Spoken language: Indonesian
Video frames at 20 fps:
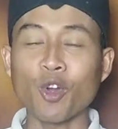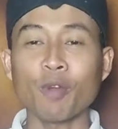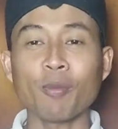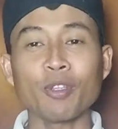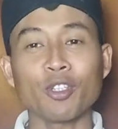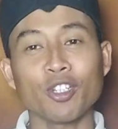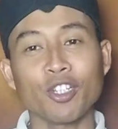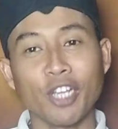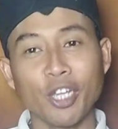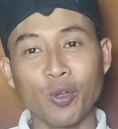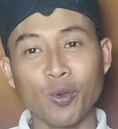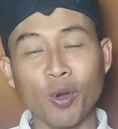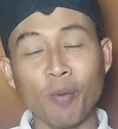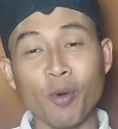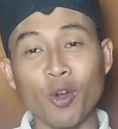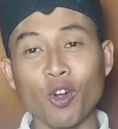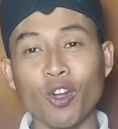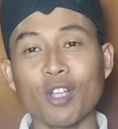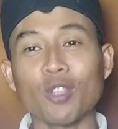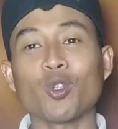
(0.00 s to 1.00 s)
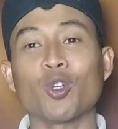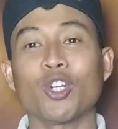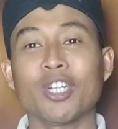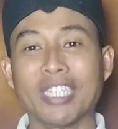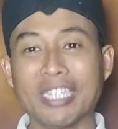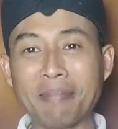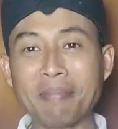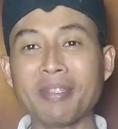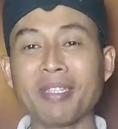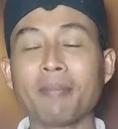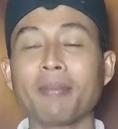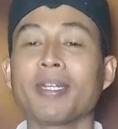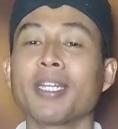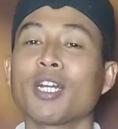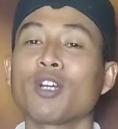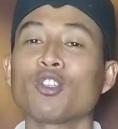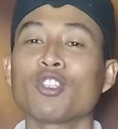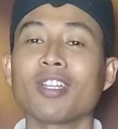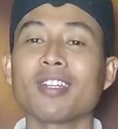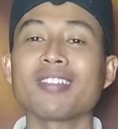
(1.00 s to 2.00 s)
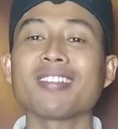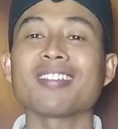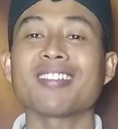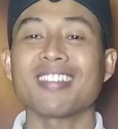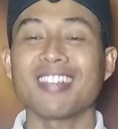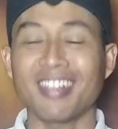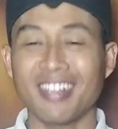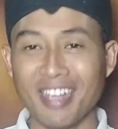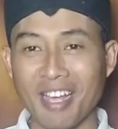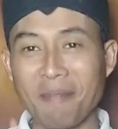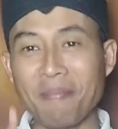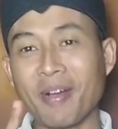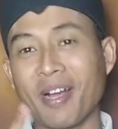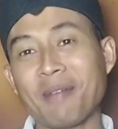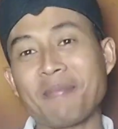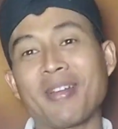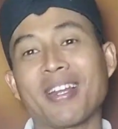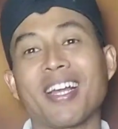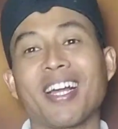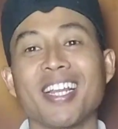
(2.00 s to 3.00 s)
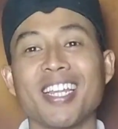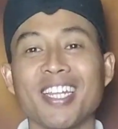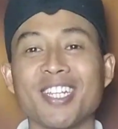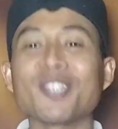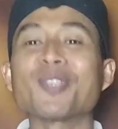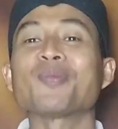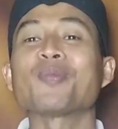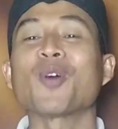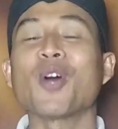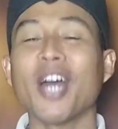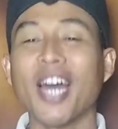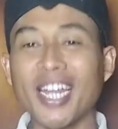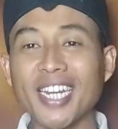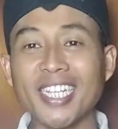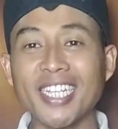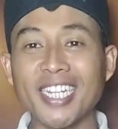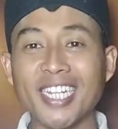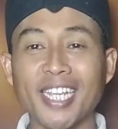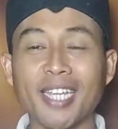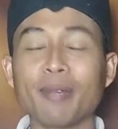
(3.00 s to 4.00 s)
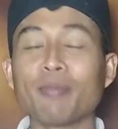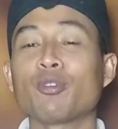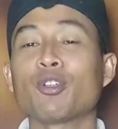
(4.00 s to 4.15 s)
warahmatullahi wabarakatuh Teman-teman dan dangduters, apa kabar kalian semua hari ini?